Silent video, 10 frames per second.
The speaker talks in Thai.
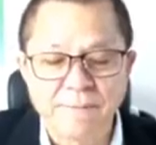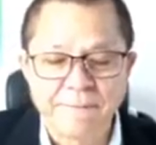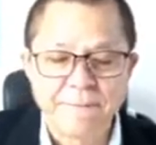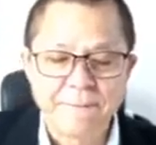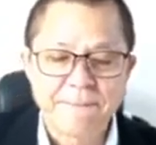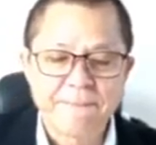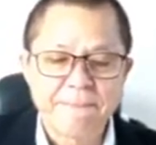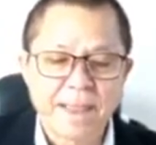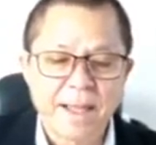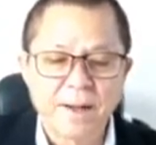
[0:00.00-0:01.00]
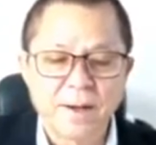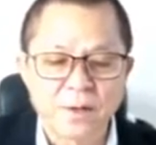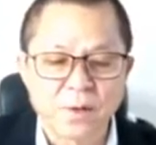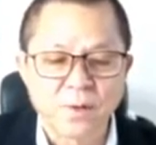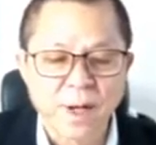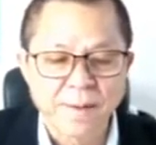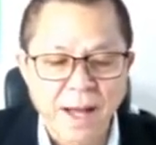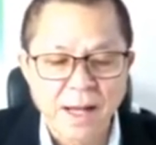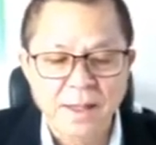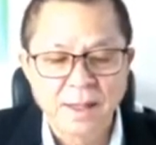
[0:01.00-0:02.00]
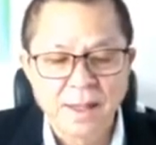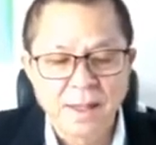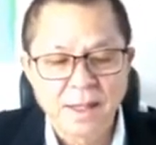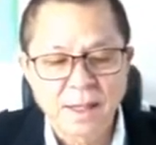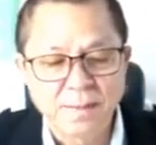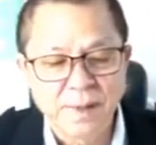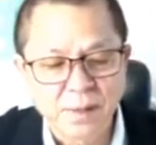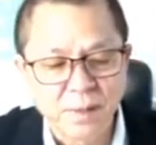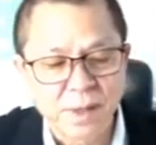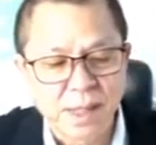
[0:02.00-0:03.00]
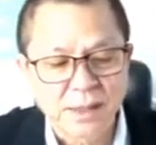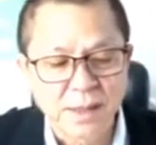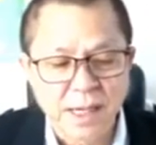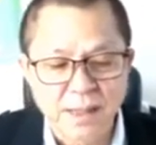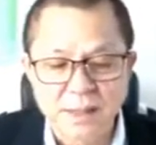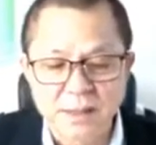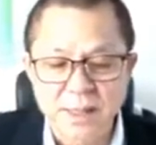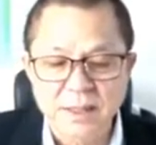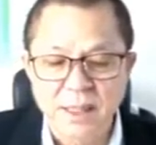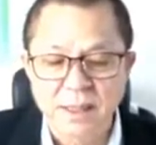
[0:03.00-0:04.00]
เป็นสิ่งศักดิ์สิทธิ์คู่บ้านคู่เมืองที่คนโคราชเคารพนับถือคือ